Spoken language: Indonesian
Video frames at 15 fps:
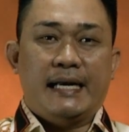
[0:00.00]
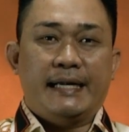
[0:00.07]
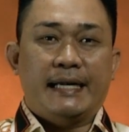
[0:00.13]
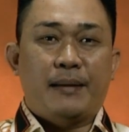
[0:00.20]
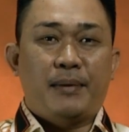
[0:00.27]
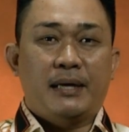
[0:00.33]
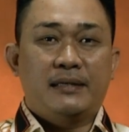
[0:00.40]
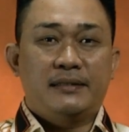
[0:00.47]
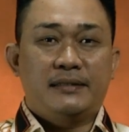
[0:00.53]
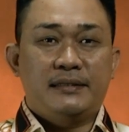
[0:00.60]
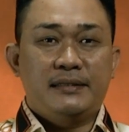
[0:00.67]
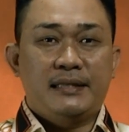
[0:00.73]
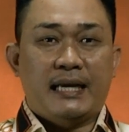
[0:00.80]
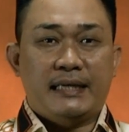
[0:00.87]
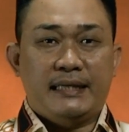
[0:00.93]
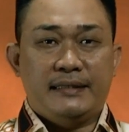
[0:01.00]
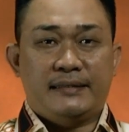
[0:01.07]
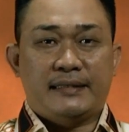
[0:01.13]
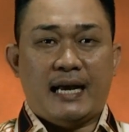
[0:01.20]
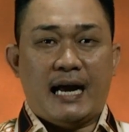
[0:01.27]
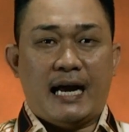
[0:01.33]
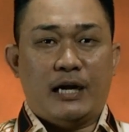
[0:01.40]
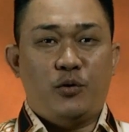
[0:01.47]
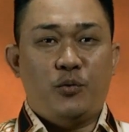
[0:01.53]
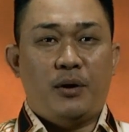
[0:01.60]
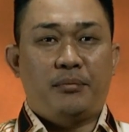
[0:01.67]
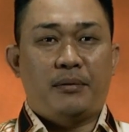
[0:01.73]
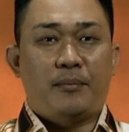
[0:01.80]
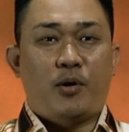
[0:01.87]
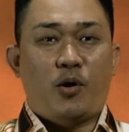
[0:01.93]
Namanetana ita alua
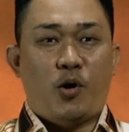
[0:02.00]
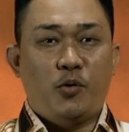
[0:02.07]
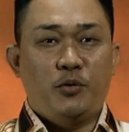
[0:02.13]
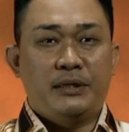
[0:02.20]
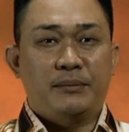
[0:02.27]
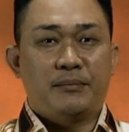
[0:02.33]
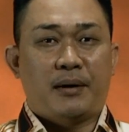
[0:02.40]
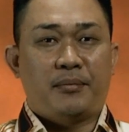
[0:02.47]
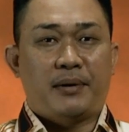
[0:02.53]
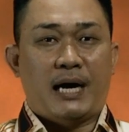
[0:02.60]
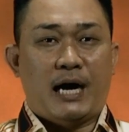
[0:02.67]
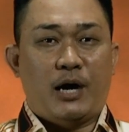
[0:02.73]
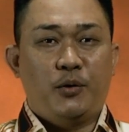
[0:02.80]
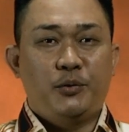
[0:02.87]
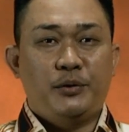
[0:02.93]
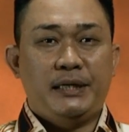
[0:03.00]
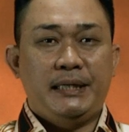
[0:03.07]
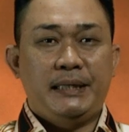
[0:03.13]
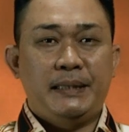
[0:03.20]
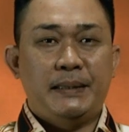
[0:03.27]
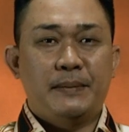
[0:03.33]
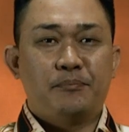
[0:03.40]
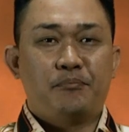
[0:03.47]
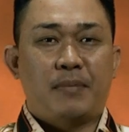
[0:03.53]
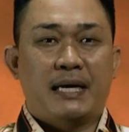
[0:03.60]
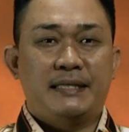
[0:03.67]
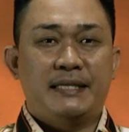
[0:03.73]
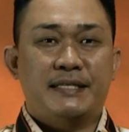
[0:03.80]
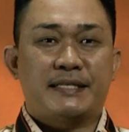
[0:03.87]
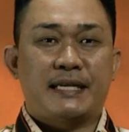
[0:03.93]
famohoni baba auri
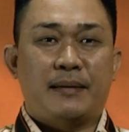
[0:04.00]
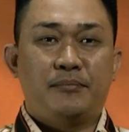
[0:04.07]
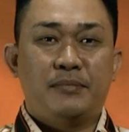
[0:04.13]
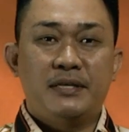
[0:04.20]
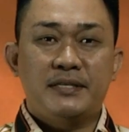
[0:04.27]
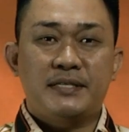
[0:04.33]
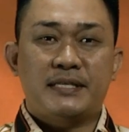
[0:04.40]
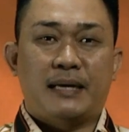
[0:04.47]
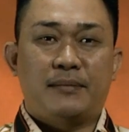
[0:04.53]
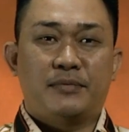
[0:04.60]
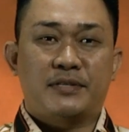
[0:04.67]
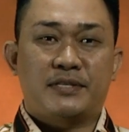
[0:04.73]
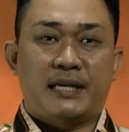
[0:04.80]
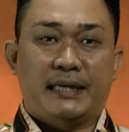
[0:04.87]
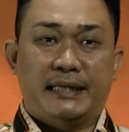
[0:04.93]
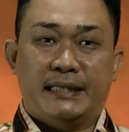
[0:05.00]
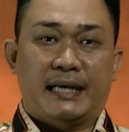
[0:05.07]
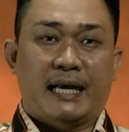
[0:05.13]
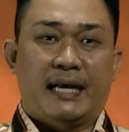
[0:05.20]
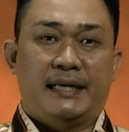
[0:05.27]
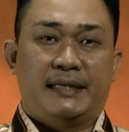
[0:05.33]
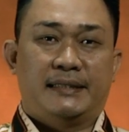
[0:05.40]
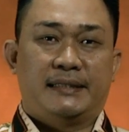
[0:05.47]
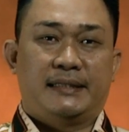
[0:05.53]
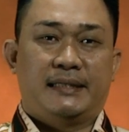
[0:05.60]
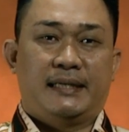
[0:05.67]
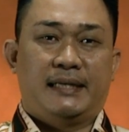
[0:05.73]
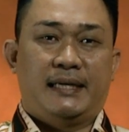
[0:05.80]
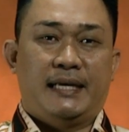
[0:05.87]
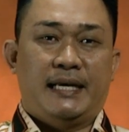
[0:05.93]
badi sama-sama saniha.
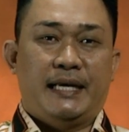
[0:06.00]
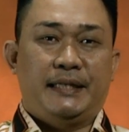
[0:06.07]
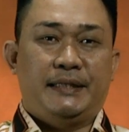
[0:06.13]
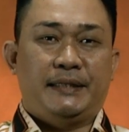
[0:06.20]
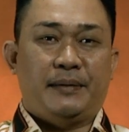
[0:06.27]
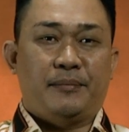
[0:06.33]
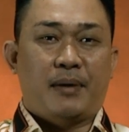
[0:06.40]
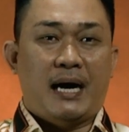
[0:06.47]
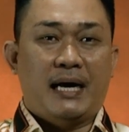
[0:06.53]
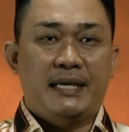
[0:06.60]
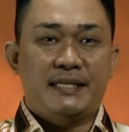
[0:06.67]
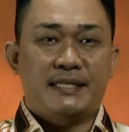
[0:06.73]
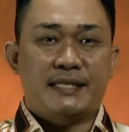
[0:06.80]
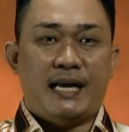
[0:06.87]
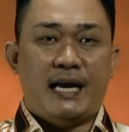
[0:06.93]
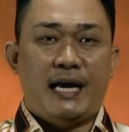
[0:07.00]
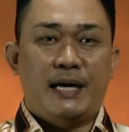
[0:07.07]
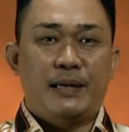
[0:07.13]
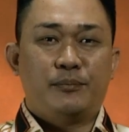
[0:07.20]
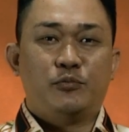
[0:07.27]
Tebaisa